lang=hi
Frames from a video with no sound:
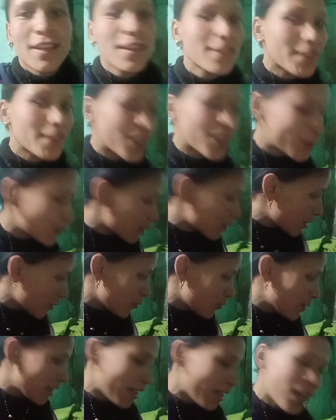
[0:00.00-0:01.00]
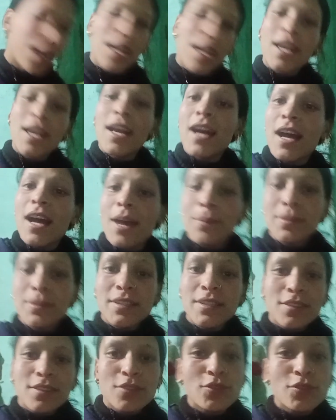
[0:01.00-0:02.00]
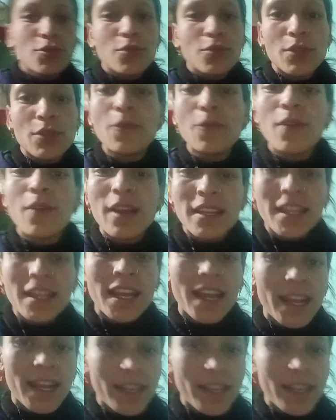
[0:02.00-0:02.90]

हैं तक को देखो मेरी अभी तक तो सोने वाली है